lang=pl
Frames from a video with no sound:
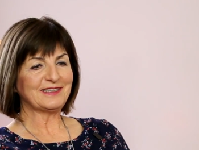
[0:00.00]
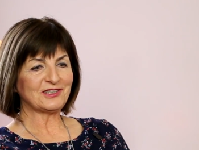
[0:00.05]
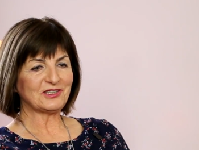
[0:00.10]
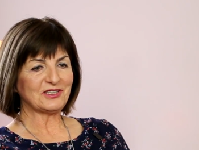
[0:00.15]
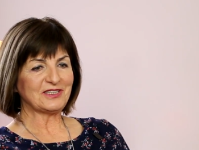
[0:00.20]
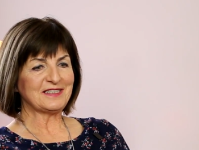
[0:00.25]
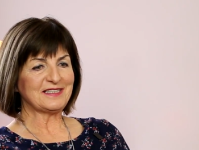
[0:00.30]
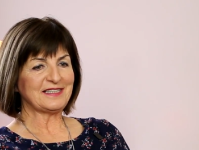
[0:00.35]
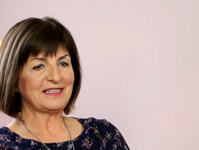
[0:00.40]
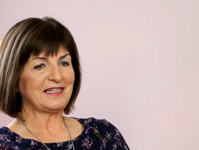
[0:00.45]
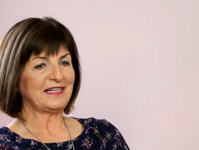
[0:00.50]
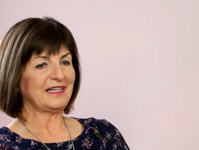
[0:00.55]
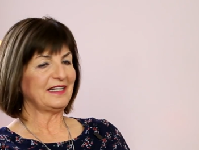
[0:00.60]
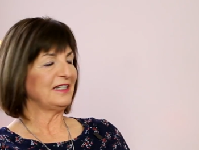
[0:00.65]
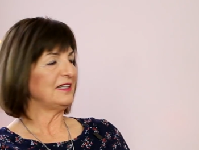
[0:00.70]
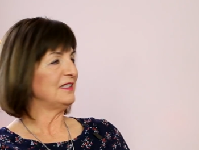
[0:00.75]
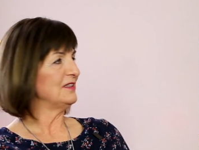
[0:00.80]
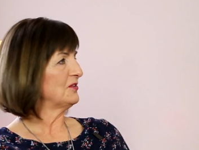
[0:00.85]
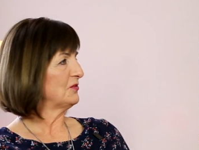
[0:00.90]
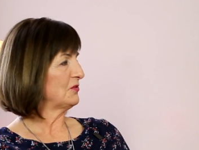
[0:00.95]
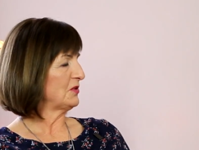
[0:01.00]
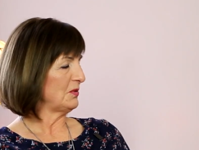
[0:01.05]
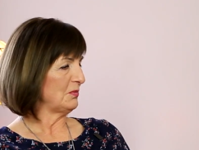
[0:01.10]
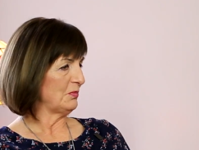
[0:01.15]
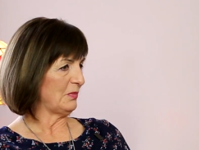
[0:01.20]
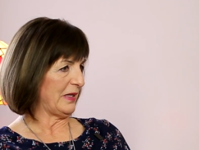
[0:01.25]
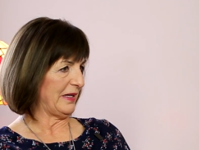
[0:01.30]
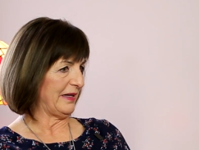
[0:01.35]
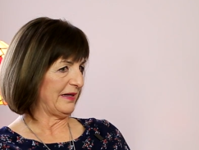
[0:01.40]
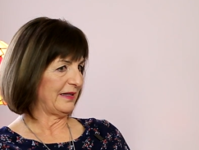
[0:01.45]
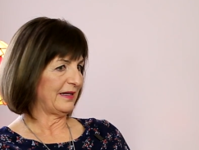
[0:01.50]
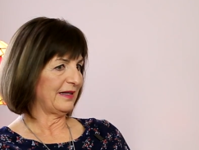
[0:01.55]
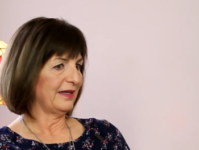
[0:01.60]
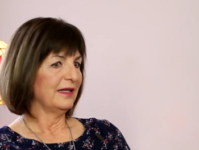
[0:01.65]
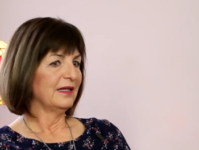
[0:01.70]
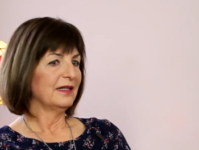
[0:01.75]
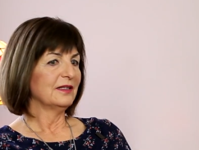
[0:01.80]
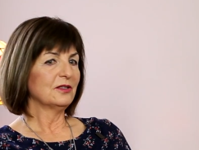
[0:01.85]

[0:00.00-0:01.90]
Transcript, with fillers: DeShazera i Zuckerberg